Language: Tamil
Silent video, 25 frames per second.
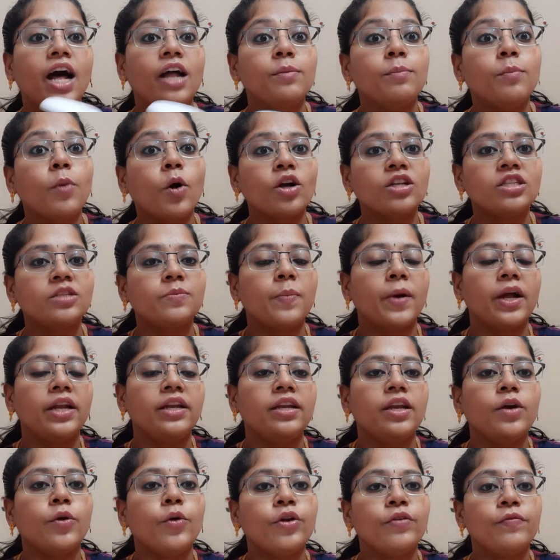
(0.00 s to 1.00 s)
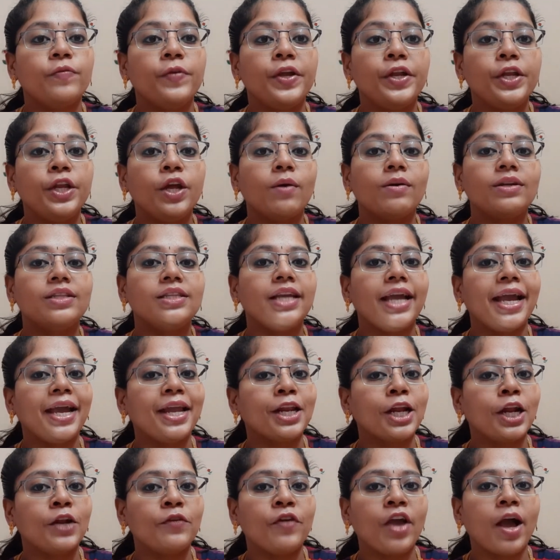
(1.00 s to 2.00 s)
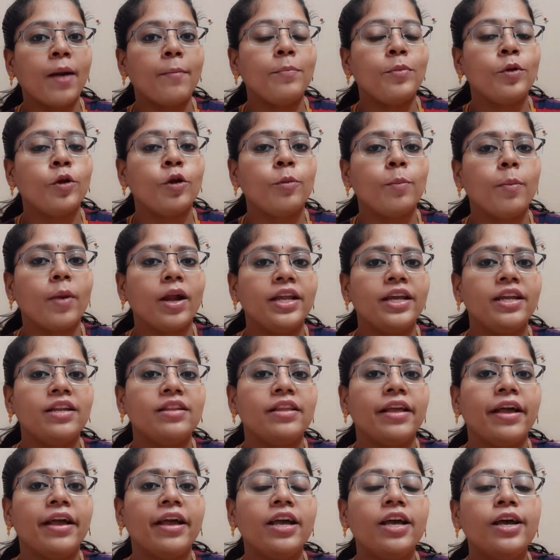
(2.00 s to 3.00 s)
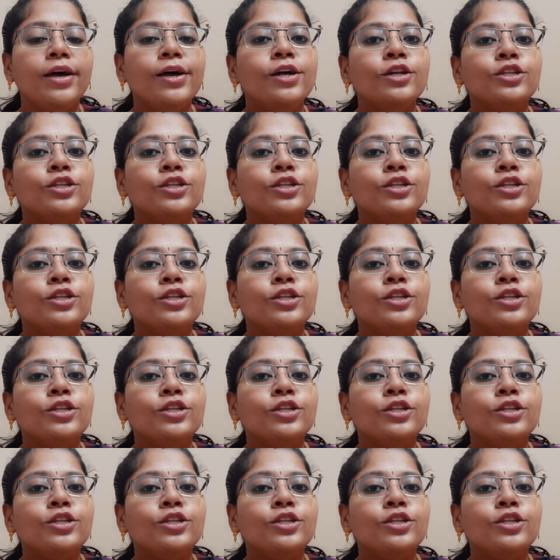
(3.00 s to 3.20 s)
அன்பாக்ஸ் பண்ண ஒரு வீடியோ வந்து ஏற்கனவே அப்லோட் பண்ணியிருந்தேன்